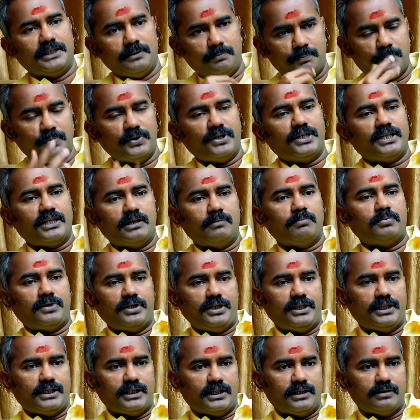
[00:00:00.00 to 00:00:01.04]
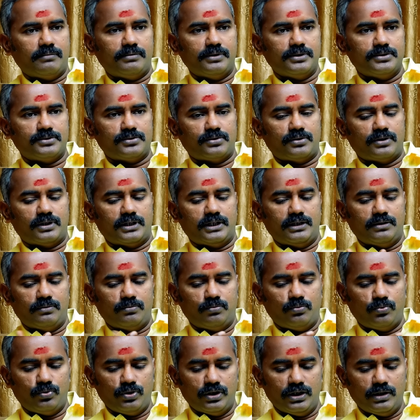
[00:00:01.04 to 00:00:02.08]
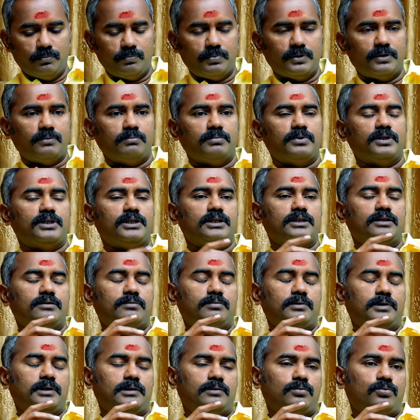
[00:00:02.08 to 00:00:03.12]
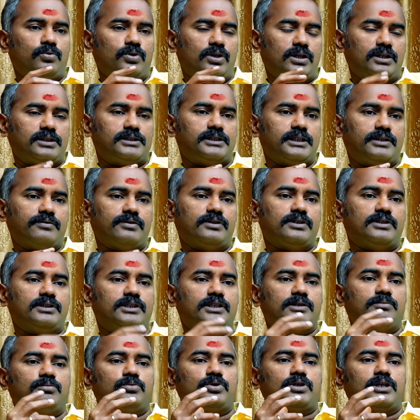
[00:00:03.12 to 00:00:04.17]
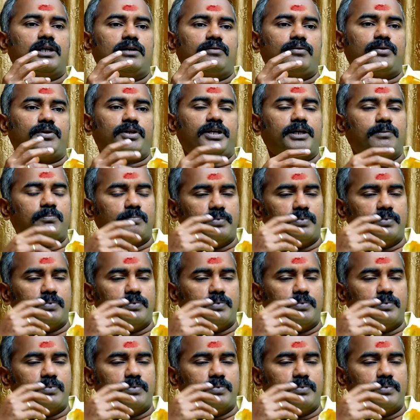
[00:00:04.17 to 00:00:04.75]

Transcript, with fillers: இப்போ என்ன பண்ணிட்டாங்க அப்படின்னு சொன்னால் ஊழல் பண்பது ஊழல் செய்வது திமுகவினுடைய